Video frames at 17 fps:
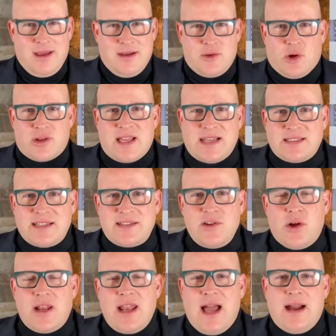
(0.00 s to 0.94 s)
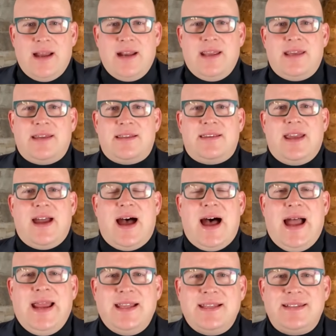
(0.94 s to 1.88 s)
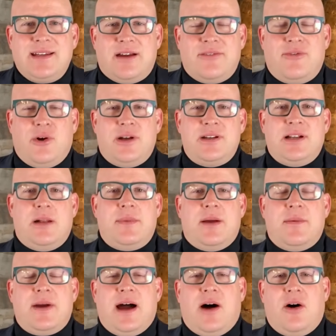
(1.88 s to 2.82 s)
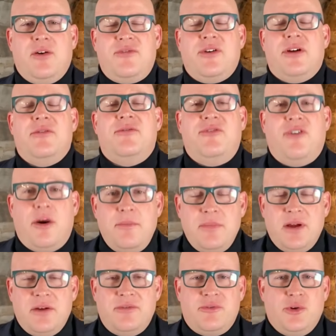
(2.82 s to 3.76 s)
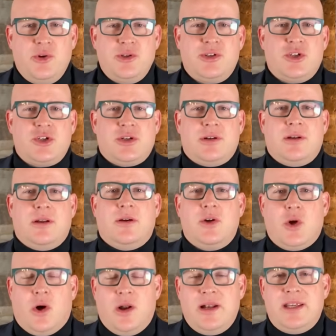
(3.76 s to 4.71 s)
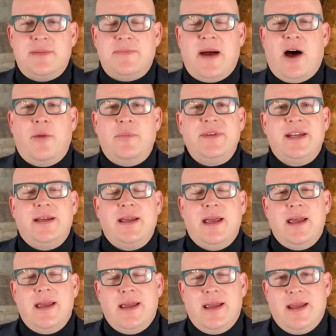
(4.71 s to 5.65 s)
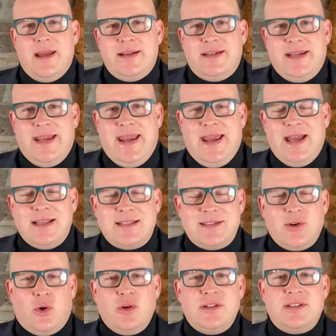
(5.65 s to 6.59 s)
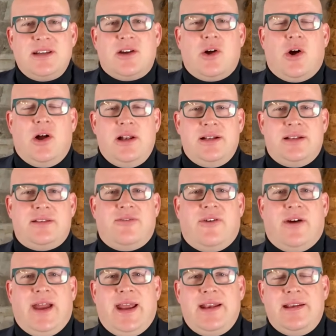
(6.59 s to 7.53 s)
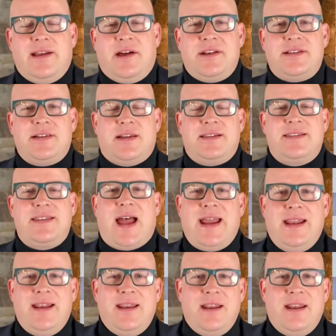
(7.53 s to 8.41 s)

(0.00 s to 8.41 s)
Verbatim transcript: Doch das ist noch lange nicht der einzige Vorteil beim Kauf vom physischen Gold. Ich behaupte, die erste Unze Gold verändert dein